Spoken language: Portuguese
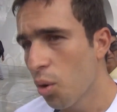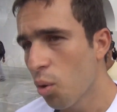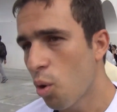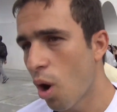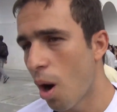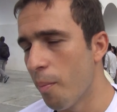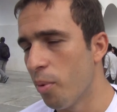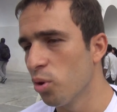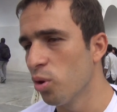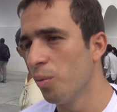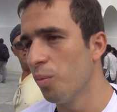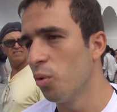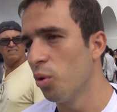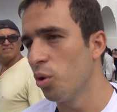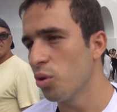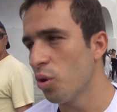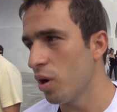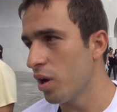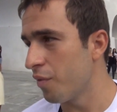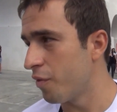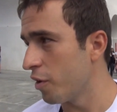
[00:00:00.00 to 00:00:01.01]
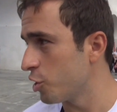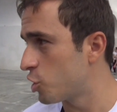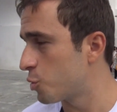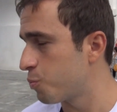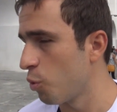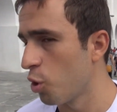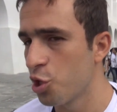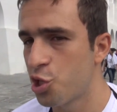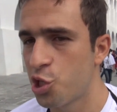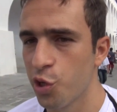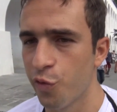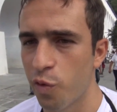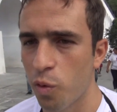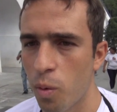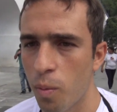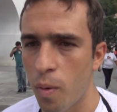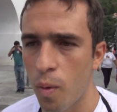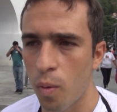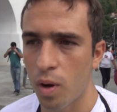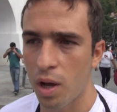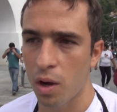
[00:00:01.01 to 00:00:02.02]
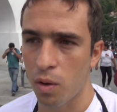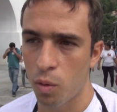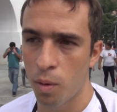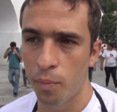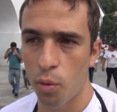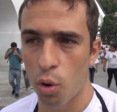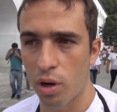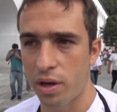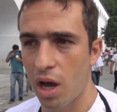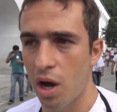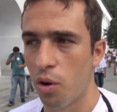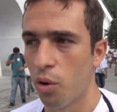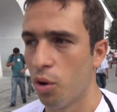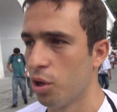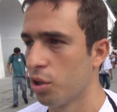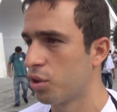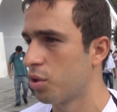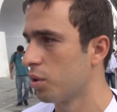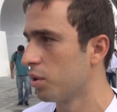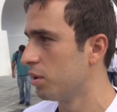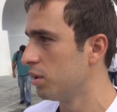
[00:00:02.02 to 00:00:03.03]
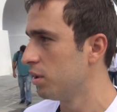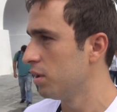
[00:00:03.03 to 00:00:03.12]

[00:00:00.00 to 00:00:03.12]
Copa do Mundo é um evento esportivo como, como qualquer outro.